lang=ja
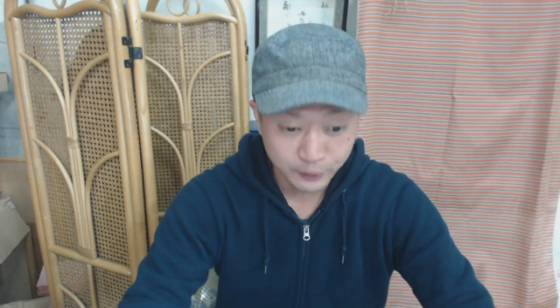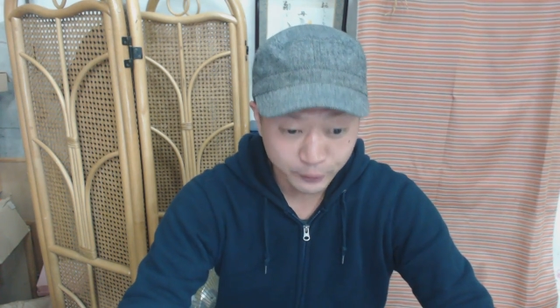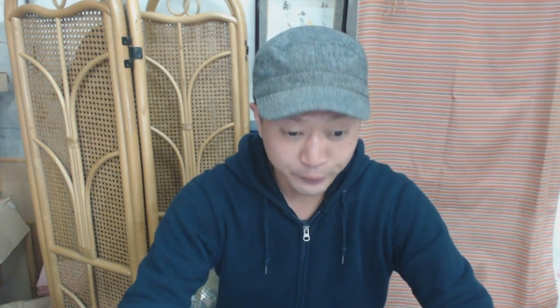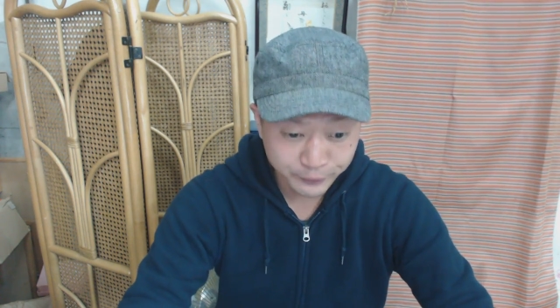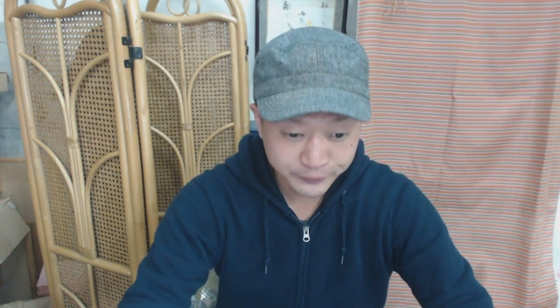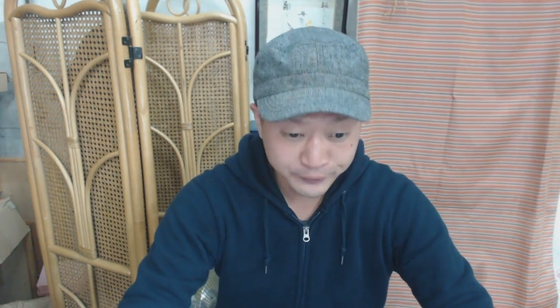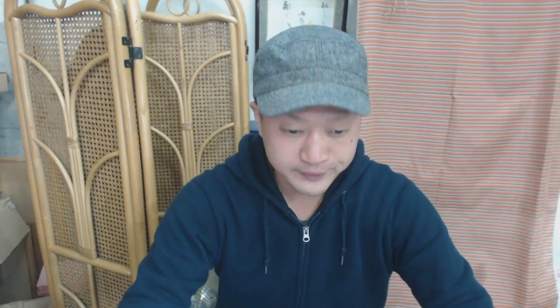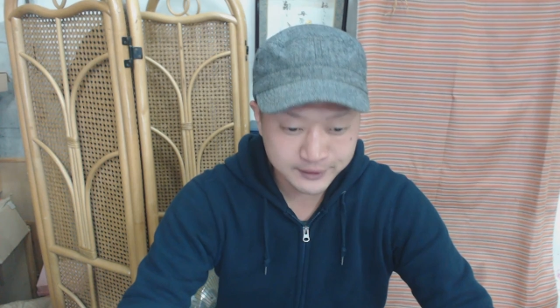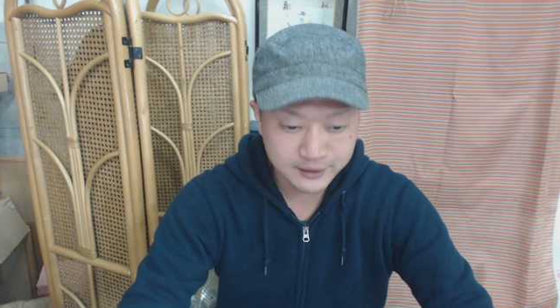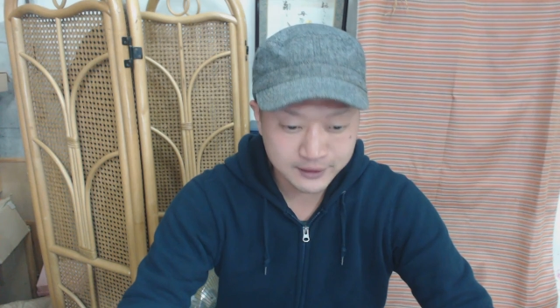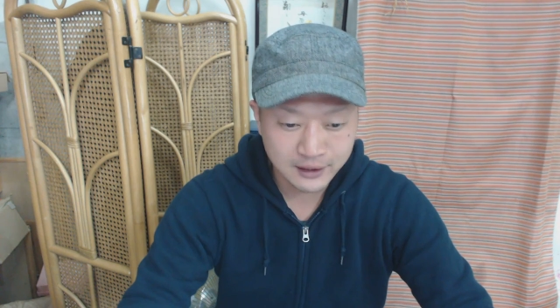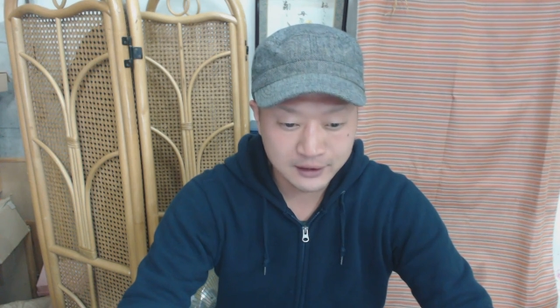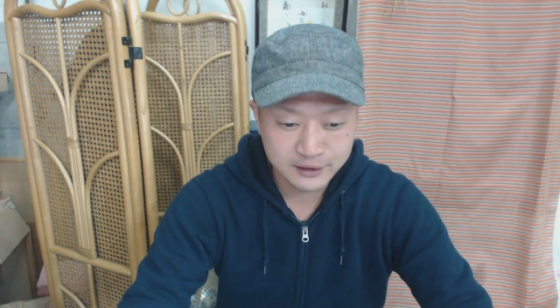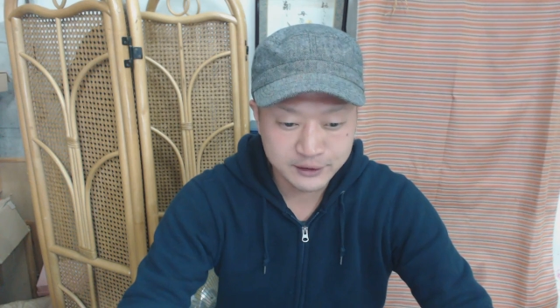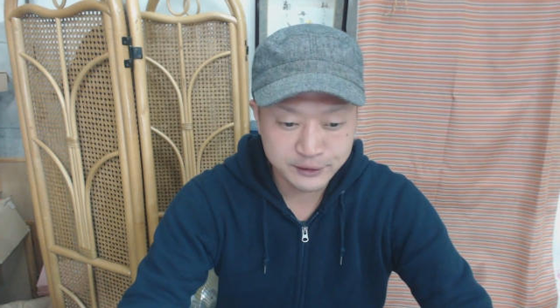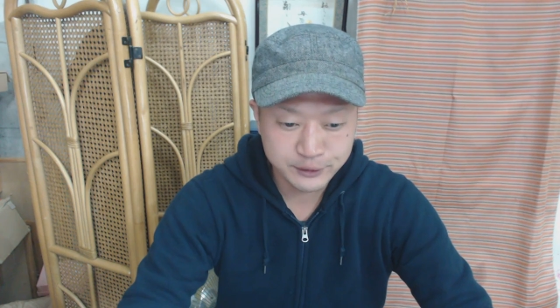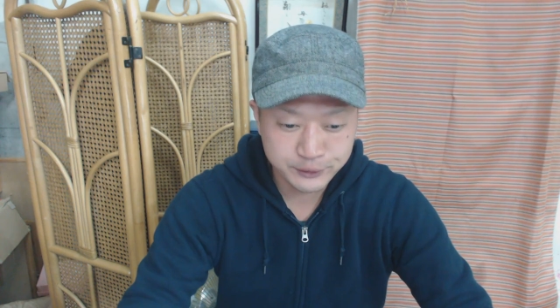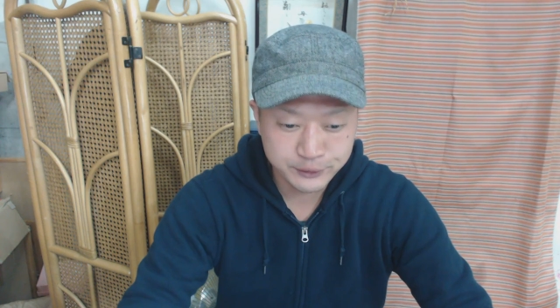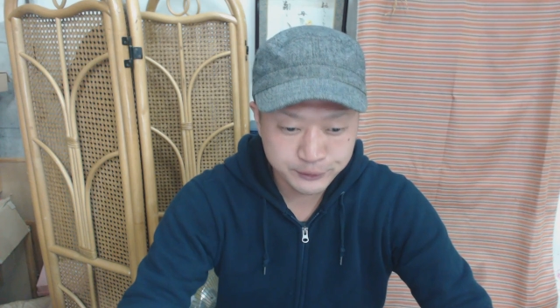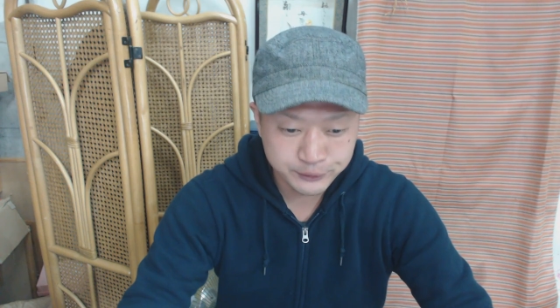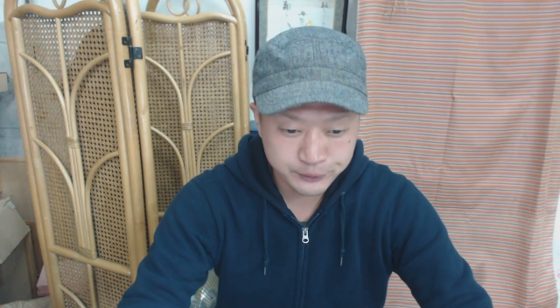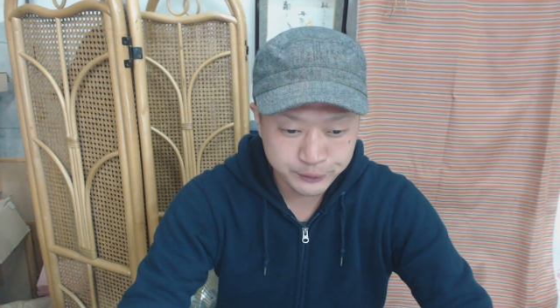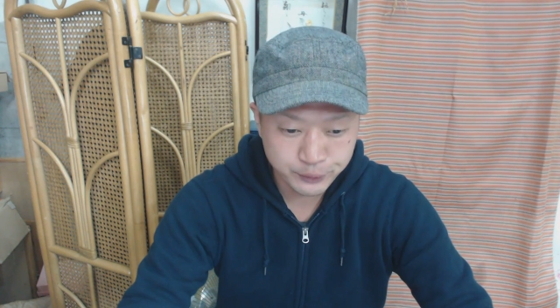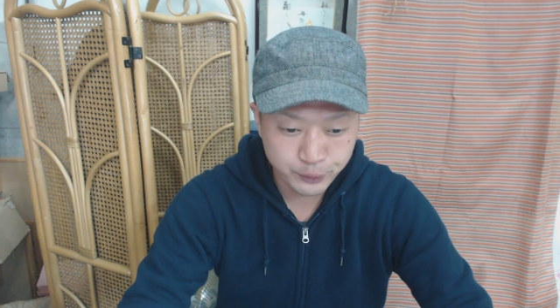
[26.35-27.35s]
大きな理
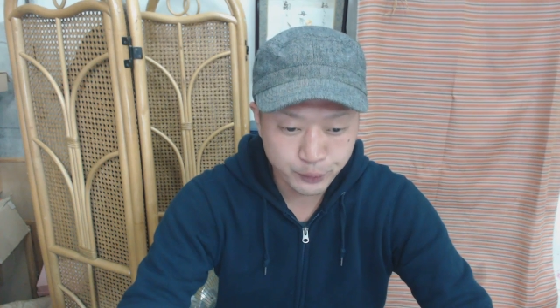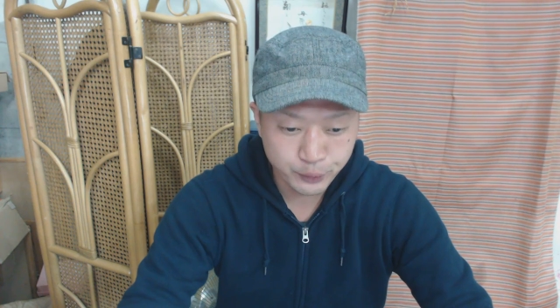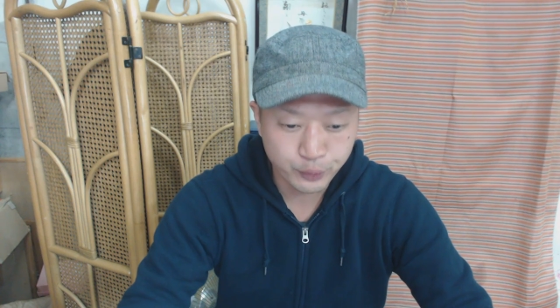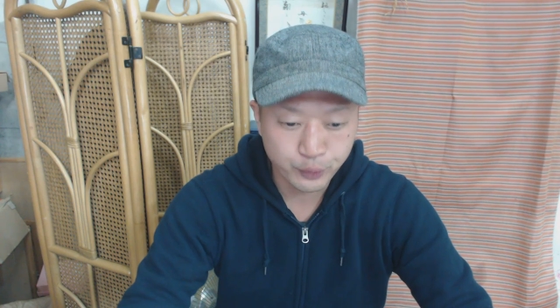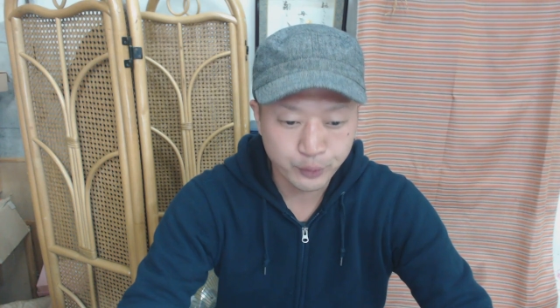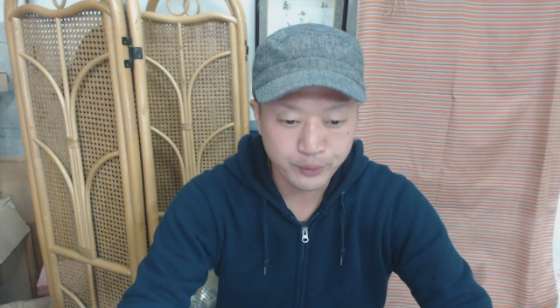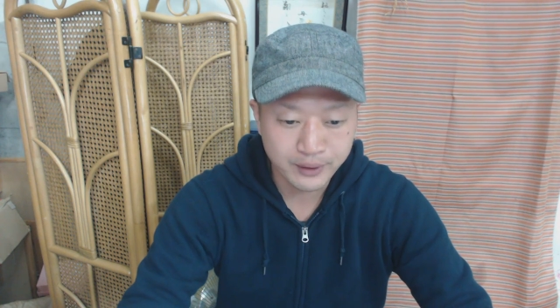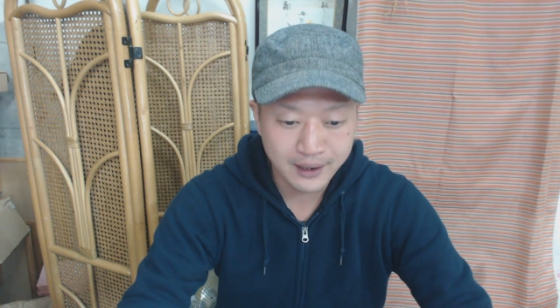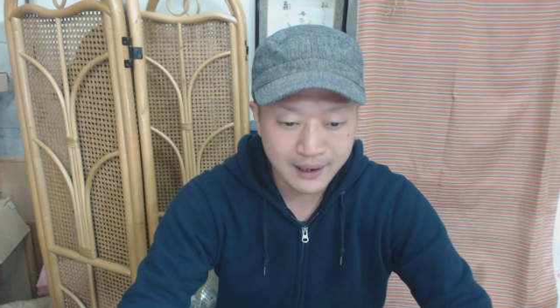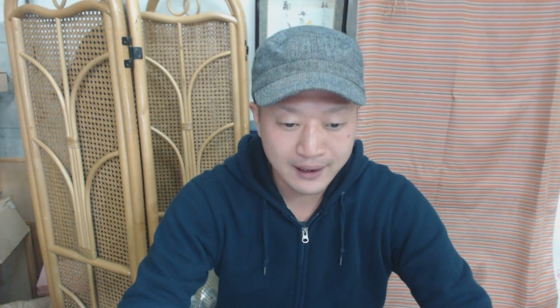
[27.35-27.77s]
由の方